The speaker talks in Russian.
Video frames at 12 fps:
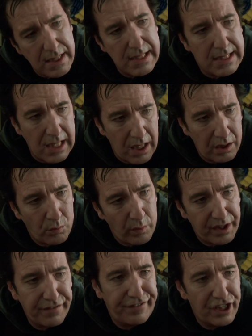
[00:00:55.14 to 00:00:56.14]
Разделавшись
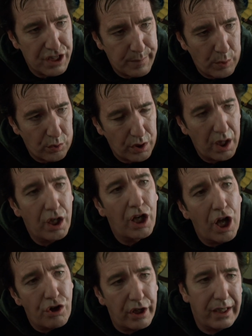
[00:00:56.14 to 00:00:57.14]
перворожденными,
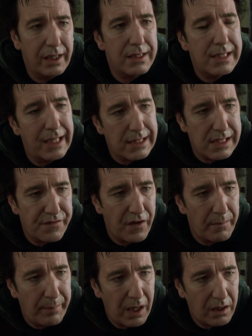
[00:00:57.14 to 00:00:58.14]
Локи решил со
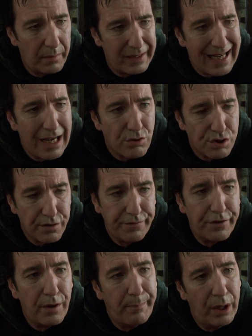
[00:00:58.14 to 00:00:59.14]
своим дружком
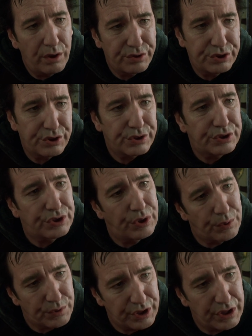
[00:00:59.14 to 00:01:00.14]
Барлдби
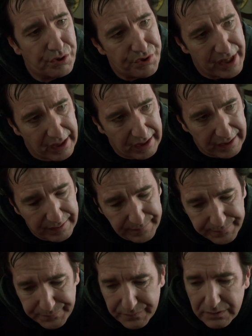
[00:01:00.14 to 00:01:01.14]
спрыснуть
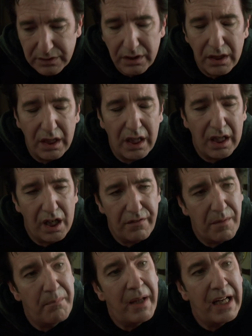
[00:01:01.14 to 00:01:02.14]
резню.
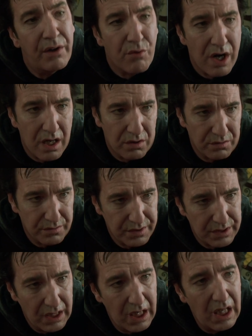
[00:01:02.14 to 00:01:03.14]
Они порядочно
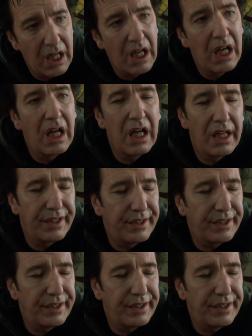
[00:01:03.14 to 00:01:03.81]
нагрузились